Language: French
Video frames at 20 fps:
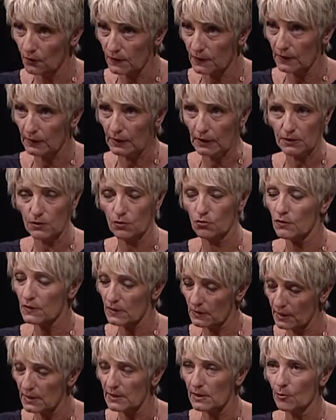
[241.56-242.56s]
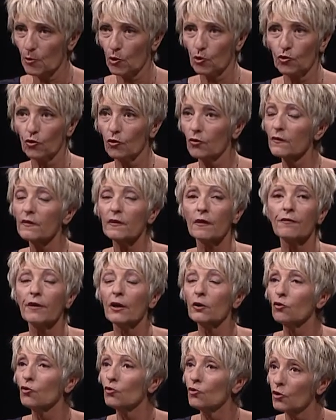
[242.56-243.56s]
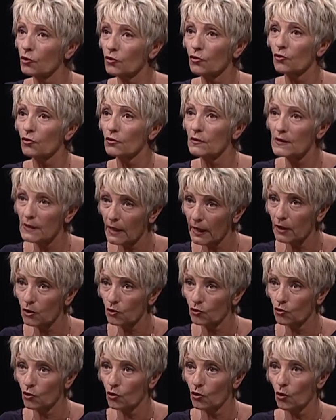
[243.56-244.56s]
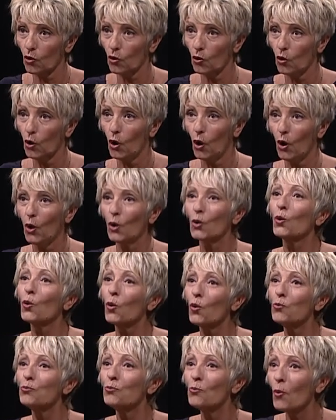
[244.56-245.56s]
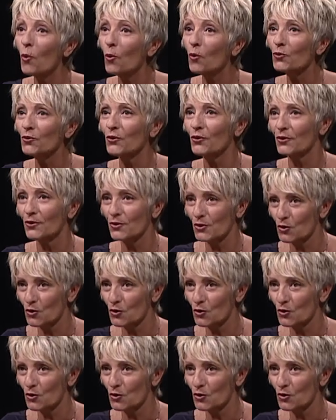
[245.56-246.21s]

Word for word: dans cette action. C'est très important. Ça va de notre directeur euh, groupe monde, euh,